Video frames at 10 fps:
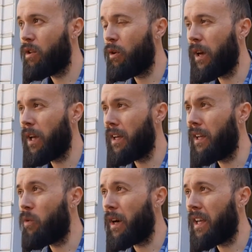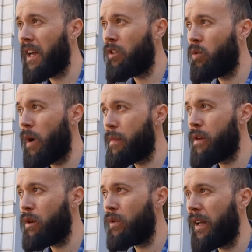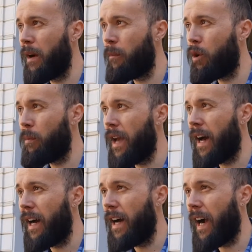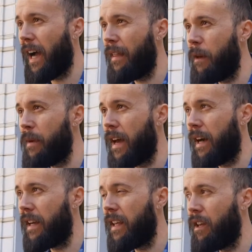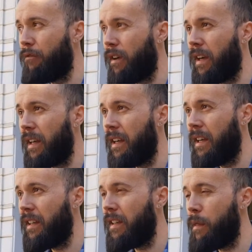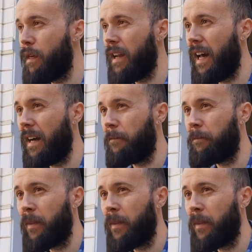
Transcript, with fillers: sobre cualquier actuación de la propia Academia IFE de Ceilán,